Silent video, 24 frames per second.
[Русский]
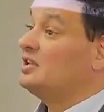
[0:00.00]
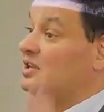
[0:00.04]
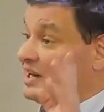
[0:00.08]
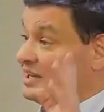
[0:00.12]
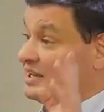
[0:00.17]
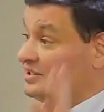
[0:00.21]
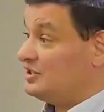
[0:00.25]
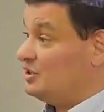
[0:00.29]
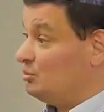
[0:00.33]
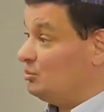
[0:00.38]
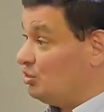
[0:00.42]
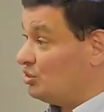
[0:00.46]

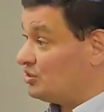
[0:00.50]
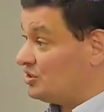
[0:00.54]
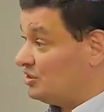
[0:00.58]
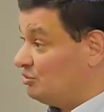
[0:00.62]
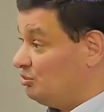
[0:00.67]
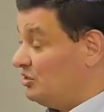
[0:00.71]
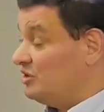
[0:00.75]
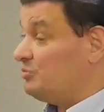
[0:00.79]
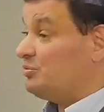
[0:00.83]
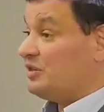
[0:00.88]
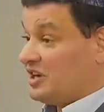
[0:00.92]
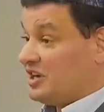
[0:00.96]
Раз не может
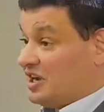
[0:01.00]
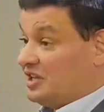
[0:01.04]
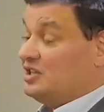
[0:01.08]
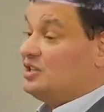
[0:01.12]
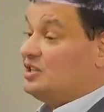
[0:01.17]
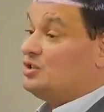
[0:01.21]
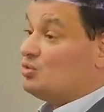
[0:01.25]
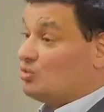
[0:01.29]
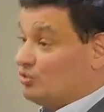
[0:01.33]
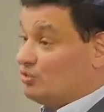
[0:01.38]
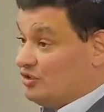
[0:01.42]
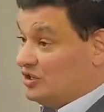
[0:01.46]
быть,
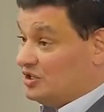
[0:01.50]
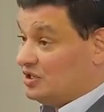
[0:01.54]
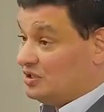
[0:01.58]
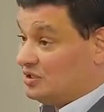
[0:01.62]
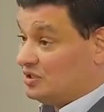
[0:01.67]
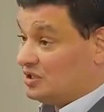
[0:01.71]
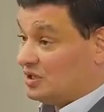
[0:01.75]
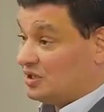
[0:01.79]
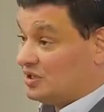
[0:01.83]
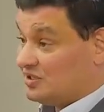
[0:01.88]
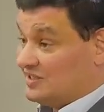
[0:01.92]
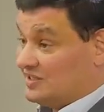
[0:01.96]
приходите,
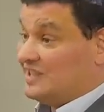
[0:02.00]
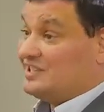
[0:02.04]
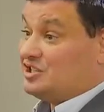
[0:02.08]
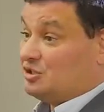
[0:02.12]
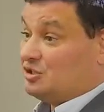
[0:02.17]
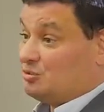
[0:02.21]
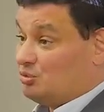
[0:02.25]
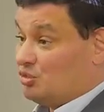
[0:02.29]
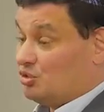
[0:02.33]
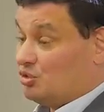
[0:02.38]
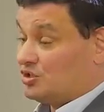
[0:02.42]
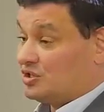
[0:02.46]
увидите.
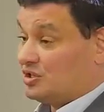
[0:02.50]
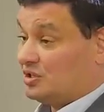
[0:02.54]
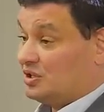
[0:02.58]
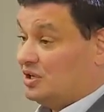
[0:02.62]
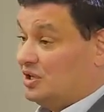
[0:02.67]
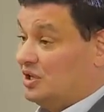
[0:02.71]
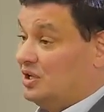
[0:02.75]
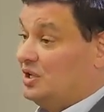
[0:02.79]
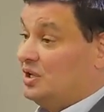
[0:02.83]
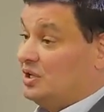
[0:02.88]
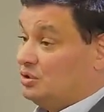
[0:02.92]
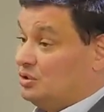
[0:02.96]
Значит, может.
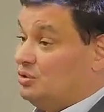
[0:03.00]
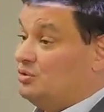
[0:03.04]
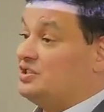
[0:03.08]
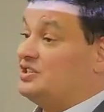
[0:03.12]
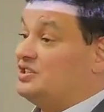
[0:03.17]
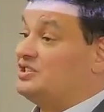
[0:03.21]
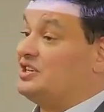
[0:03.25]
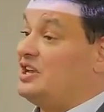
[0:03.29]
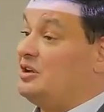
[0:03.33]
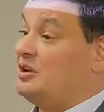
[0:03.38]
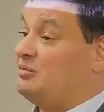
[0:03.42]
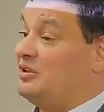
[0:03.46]
То
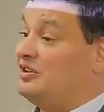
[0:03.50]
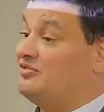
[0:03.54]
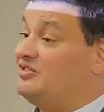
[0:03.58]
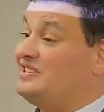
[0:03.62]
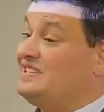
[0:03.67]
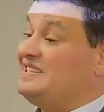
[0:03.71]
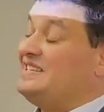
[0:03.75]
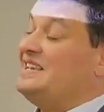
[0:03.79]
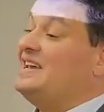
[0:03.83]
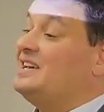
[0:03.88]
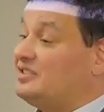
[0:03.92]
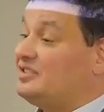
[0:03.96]
же самое,
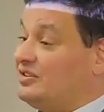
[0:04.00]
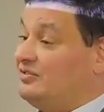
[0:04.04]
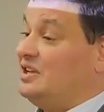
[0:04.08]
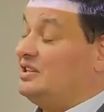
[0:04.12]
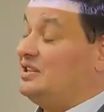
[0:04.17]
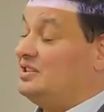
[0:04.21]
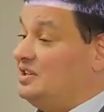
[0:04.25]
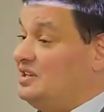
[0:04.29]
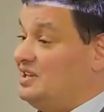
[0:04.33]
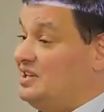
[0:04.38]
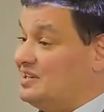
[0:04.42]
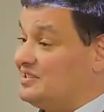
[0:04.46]
все
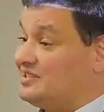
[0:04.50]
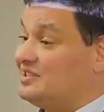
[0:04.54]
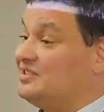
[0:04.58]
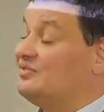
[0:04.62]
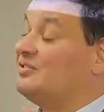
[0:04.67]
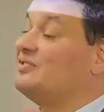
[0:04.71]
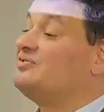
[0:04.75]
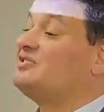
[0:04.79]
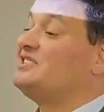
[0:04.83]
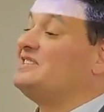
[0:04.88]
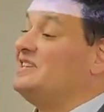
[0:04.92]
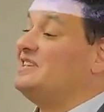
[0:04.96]
ответы есть, и
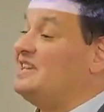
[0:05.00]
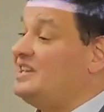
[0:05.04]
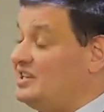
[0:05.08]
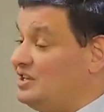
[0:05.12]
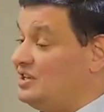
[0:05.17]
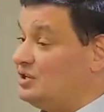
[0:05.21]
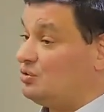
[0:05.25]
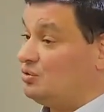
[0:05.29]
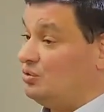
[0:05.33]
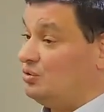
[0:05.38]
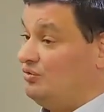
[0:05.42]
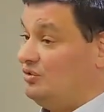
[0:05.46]
вы все
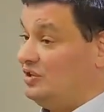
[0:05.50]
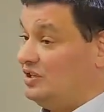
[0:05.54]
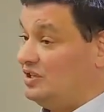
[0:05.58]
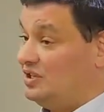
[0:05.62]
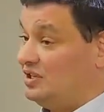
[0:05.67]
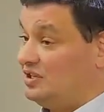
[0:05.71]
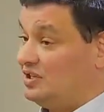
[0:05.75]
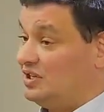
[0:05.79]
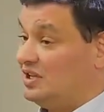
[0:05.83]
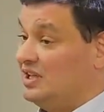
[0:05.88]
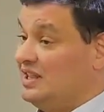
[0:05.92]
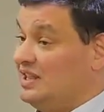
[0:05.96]
их
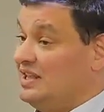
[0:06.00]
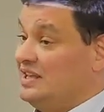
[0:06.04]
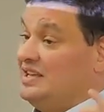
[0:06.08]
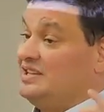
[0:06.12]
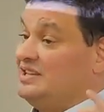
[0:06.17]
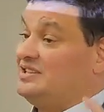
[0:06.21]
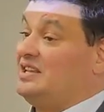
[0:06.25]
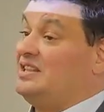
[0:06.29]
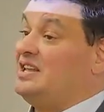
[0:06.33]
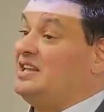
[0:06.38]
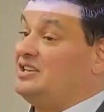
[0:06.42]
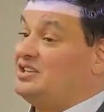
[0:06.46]
увидите.
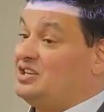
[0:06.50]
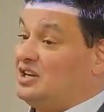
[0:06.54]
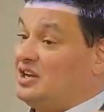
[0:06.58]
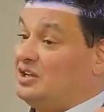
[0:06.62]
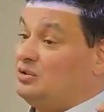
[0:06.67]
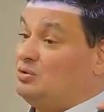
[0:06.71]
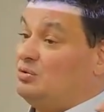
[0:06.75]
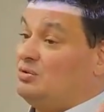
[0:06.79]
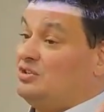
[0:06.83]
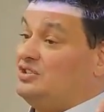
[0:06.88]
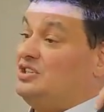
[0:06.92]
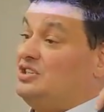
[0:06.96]
И задача,
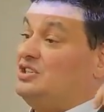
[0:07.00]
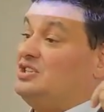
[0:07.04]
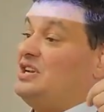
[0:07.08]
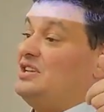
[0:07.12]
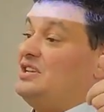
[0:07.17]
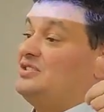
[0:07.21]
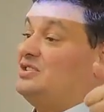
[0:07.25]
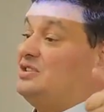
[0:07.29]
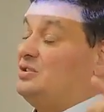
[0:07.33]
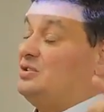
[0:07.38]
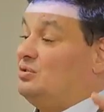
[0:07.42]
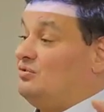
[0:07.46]
которая
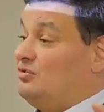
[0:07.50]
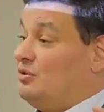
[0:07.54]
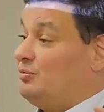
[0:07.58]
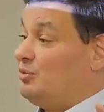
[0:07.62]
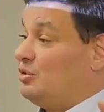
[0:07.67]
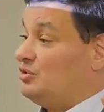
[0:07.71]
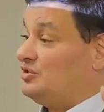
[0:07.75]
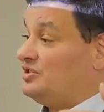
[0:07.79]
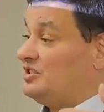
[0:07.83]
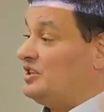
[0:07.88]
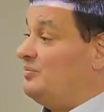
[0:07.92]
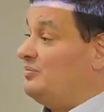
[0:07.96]
сейчас задает
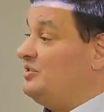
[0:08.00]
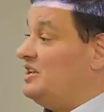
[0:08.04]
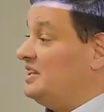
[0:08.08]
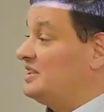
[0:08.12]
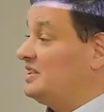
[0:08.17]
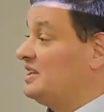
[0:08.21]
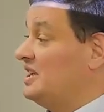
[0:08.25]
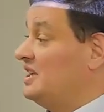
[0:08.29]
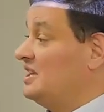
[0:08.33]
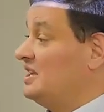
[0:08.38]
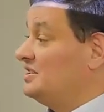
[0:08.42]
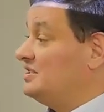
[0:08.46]
вопрос, нам
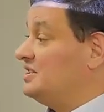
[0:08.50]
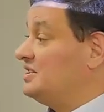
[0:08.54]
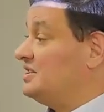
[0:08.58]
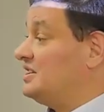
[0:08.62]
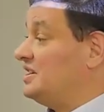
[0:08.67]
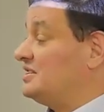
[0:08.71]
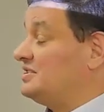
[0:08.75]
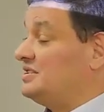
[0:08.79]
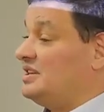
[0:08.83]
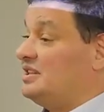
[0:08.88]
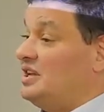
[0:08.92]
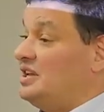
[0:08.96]
нет
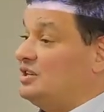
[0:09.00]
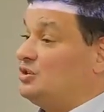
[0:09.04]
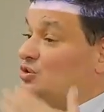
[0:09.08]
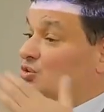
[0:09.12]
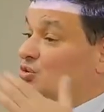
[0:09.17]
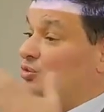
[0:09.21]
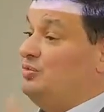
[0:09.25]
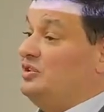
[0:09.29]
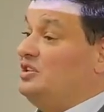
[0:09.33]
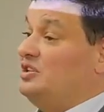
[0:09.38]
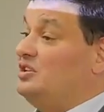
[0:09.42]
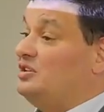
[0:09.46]
сейчас задачи
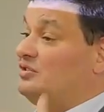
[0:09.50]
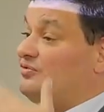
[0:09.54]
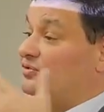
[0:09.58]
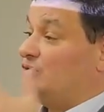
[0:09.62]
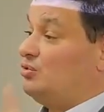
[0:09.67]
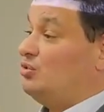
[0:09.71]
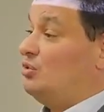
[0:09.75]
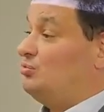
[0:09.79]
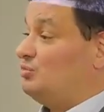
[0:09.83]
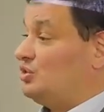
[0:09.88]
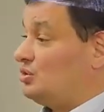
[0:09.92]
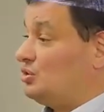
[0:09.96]
убедить в
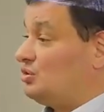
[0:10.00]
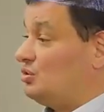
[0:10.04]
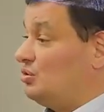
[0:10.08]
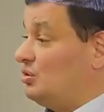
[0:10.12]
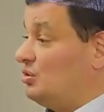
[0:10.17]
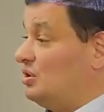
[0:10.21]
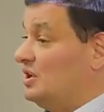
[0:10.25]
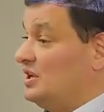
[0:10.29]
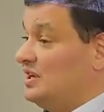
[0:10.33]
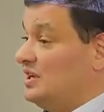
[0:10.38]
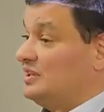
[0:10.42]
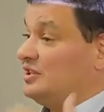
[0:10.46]
том,
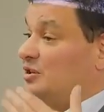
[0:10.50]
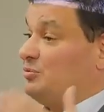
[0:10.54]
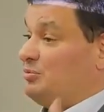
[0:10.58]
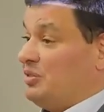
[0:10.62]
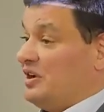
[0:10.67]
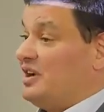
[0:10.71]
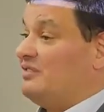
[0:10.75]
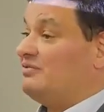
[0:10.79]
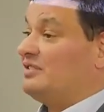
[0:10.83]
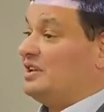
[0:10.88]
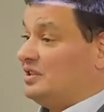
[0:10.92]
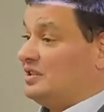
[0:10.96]
что это
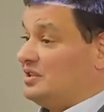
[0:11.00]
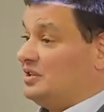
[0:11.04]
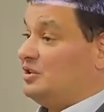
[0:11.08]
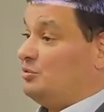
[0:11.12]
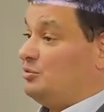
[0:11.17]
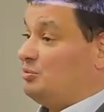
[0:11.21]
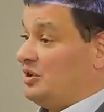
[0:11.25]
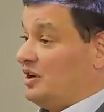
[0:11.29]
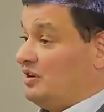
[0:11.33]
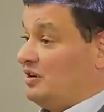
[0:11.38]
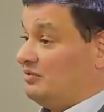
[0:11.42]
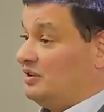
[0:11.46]
правда, это
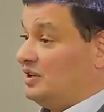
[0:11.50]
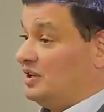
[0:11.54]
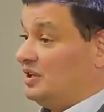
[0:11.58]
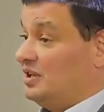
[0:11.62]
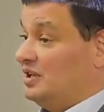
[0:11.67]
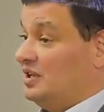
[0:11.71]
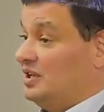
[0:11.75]
неправда.